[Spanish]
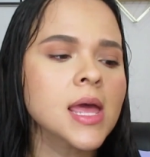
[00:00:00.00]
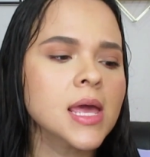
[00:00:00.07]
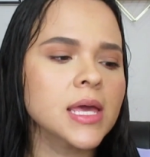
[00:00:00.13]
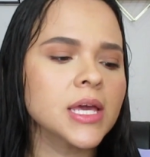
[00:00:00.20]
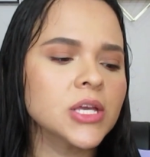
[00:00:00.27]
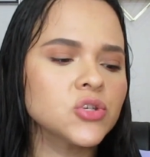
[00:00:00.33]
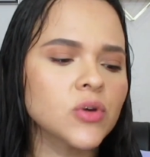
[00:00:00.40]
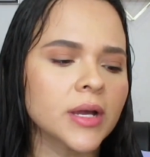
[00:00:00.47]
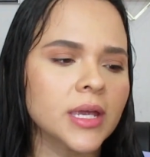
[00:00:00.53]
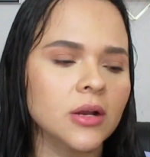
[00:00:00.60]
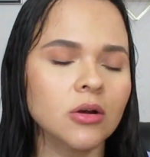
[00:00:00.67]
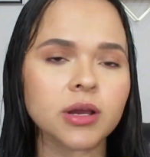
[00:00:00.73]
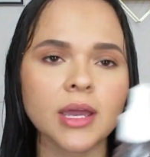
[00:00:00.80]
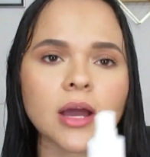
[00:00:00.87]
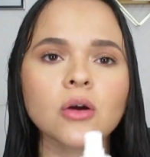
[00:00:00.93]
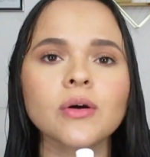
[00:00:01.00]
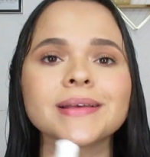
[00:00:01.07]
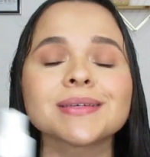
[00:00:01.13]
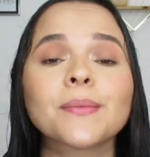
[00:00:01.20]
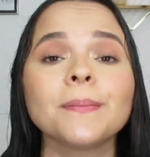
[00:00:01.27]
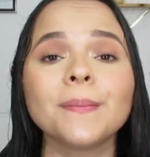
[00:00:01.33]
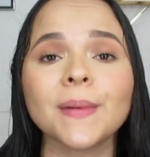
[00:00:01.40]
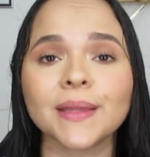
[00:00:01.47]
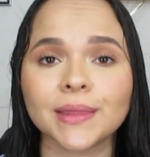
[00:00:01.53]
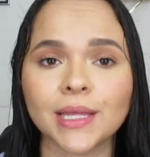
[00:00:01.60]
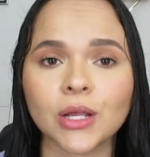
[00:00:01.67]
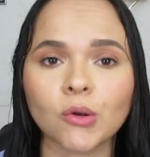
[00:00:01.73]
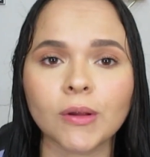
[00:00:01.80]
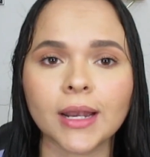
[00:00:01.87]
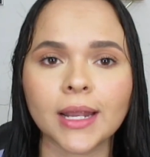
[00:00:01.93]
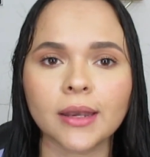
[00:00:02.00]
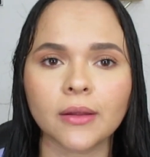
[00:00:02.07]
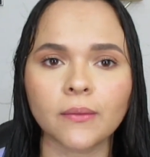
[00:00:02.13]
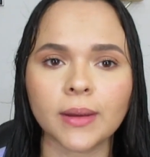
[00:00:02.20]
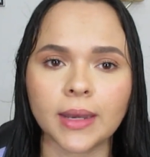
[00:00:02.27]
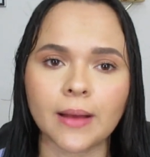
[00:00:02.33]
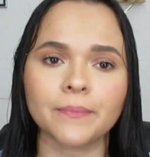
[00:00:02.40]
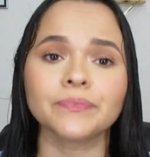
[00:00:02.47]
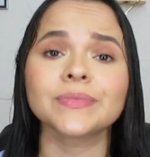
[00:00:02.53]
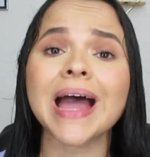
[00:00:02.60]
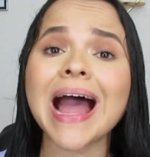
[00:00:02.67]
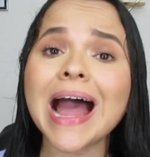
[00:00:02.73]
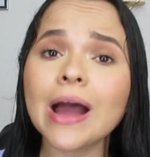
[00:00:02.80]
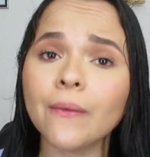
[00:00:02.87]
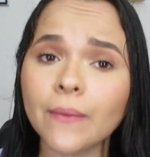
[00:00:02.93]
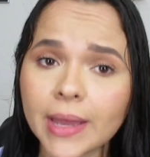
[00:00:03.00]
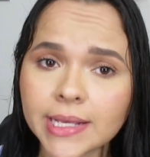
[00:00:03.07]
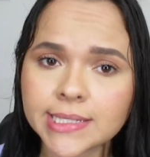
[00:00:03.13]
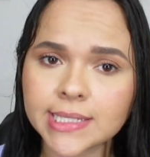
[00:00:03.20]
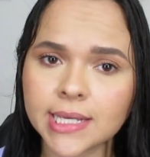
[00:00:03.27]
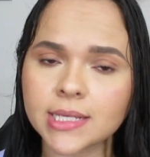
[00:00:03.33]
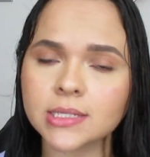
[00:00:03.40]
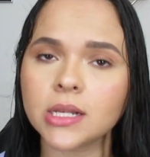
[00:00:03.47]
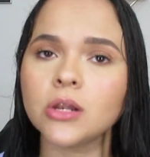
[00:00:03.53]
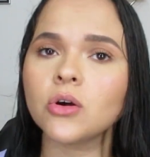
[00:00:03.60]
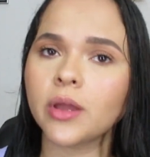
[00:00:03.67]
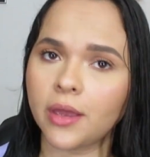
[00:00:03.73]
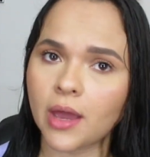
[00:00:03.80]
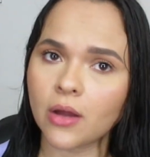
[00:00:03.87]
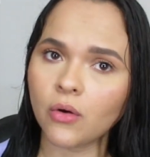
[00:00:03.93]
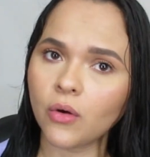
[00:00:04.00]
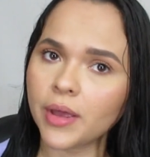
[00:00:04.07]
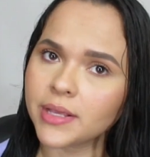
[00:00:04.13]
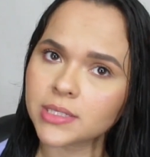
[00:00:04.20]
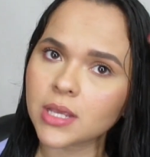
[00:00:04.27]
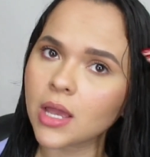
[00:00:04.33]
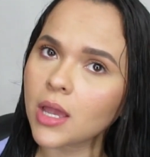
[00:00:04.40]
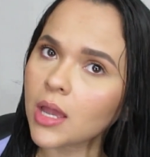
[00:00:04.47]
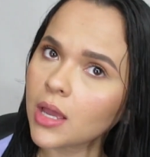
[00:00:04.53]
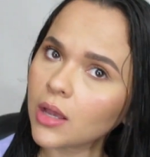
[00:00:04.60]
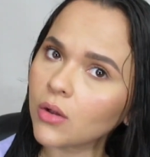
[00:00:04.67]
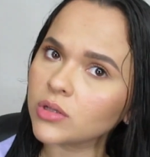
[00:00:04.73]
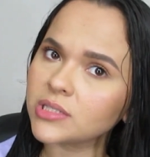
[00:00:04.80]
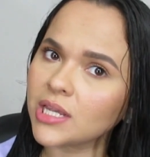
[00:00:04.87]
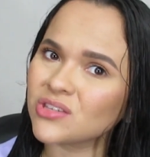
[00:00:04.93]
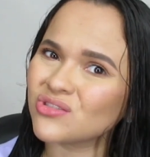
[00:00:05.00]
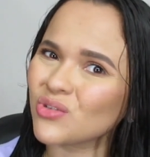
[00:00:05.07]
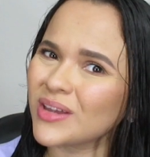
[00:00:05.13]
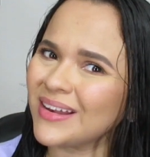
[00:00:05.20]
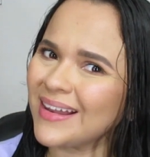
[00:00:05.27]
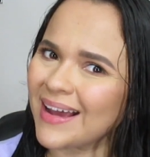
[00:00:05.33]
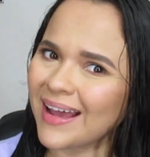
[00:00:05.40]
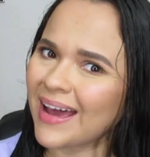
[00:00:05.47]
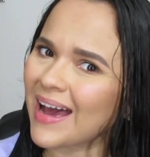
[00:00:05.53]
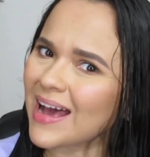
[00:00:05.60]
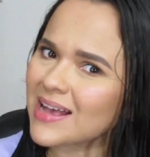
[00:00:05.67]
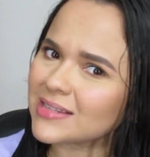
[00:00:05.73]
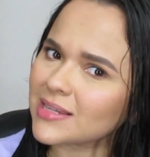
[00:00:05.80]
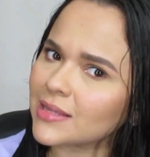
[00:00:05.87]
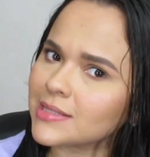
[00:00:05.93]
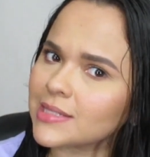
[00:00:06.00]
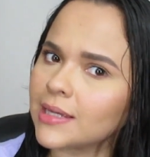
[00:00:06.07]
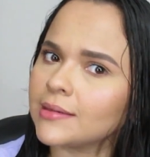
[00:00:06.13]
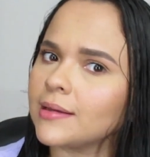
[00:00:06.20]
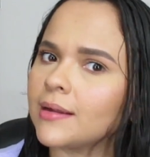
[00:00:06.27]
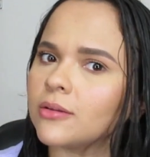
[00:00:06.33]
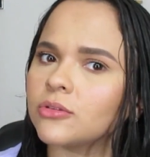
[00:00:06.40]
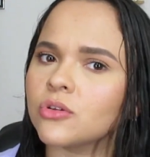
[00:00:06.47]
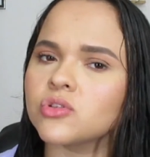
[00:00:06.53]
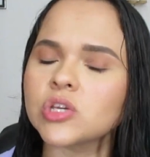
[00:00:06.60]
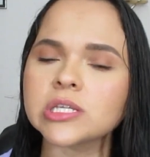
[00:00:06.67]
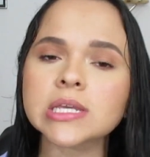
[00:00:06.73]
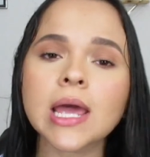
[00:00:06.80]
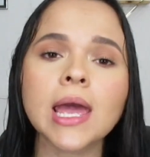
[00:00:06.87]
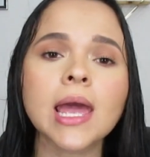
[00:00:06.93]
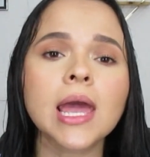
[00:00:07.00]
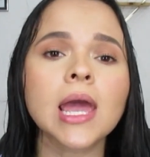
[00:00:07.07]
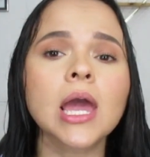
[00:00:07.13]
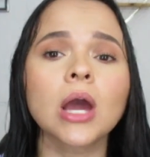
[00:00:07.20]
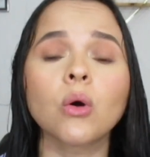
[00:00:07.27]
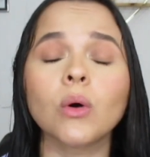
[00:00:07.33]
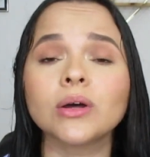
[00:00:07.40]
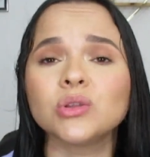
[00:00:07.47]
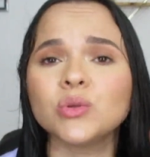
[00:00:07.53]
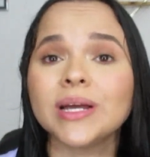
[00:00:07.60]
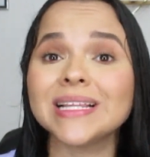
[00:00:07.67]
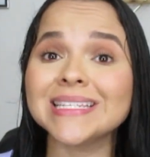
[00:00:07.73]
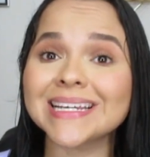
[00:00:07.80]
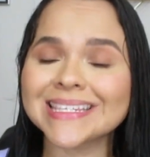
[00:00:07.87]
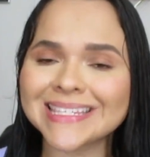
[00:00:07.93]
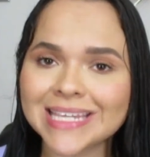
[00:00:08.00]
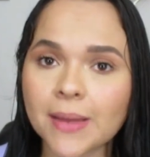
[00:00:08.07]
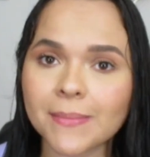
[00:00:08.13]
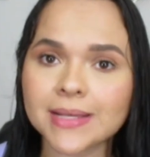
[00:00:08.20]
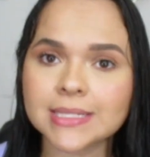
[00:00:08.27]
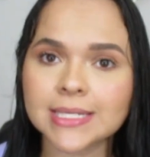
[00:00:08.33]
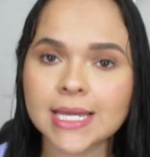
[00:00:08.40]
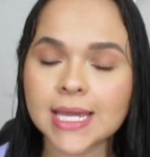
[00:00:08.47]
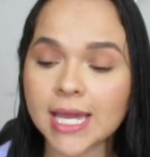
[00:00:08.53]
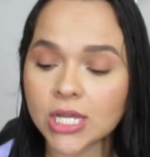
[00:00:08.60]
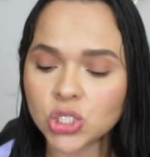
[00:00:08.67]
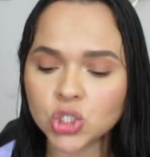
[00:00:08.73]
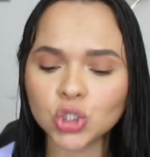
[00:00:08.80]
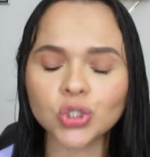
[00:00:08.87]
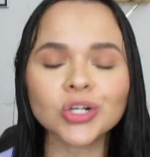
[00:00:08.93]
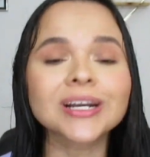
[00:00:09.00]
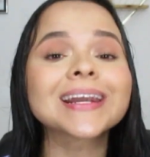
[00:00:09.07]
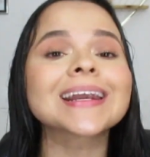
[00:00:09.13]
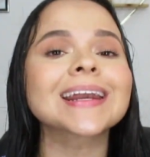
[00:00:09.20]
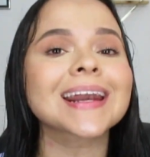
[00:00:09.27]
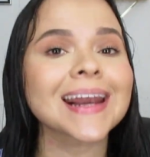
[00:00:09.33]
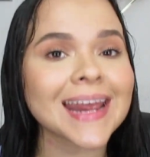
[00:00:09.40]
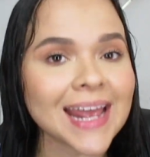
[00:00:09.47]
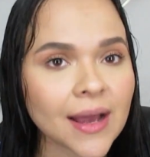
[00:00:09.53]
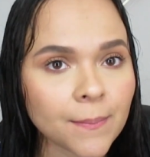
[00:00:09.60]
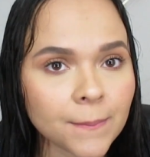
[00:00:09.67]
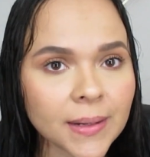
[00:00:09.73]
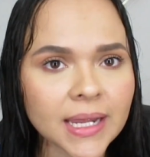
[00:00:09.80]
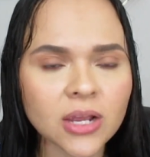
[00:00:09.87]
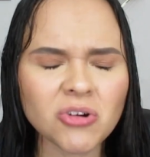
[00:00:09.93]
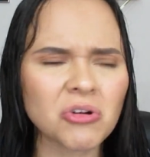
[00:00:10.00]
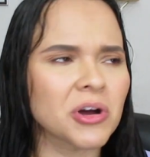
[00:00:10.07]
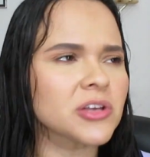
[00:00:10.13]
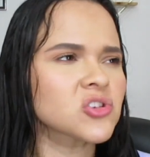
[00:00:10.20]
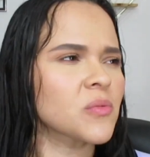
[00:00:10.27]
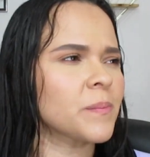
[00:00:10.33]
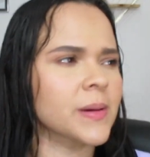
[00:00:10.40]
y yo aquí lo que hago es meterlo a la nevera. A veces lo que hago es, si estoy en la casa, etcétera, entonces cuando él ya se me seque yo reaplico. Eso